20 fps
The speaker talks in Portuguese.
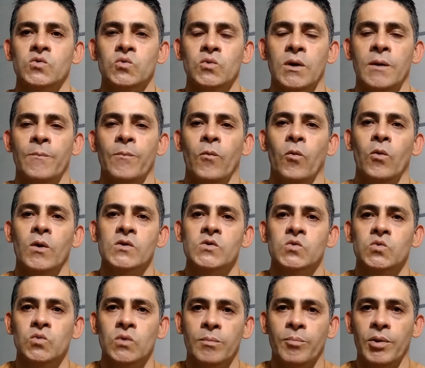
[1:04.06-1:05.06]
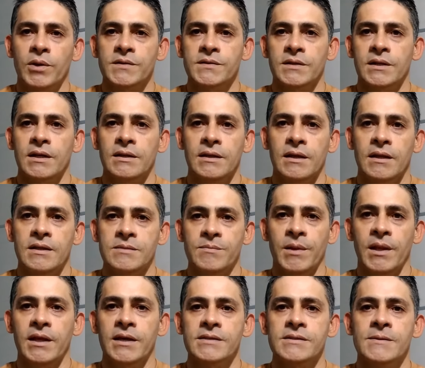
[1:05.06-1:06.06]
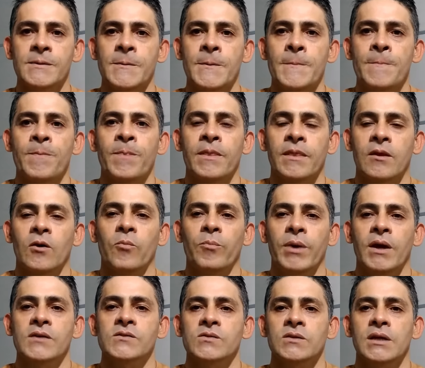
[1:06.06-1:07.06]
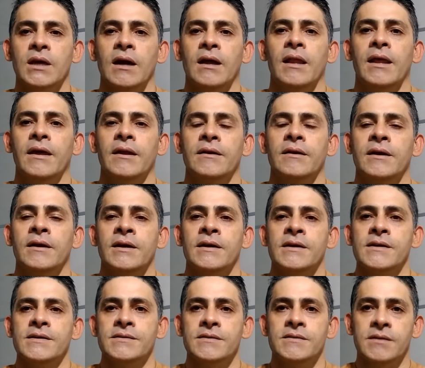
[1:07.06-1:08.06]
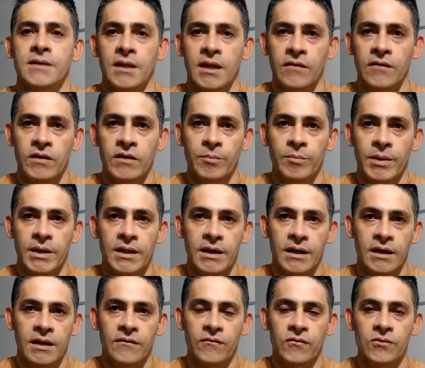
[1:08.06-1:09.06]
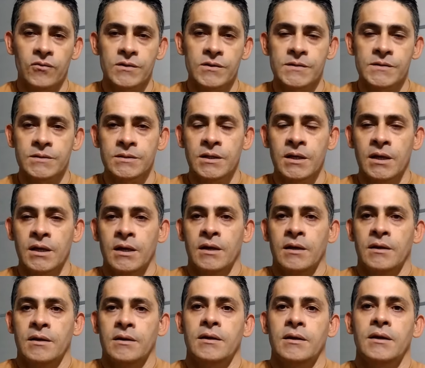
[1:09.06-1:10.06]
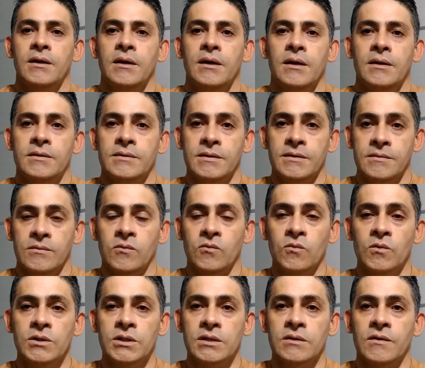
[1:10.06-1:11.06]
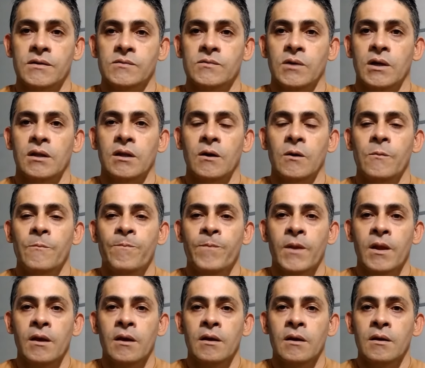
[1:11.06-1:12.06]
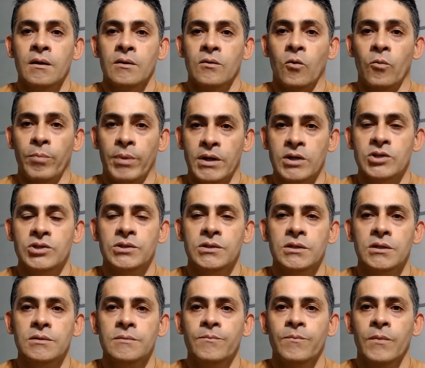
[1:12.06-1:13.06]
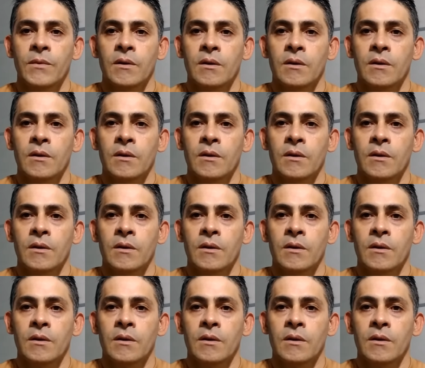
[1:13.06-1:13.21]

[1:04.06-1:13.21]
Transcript: sua, ou a sua pode ser a deles, beleza? Então eu peço aí que a galera se inscreva aí para dar aquela força, é, curta nosso canal, compartilhe,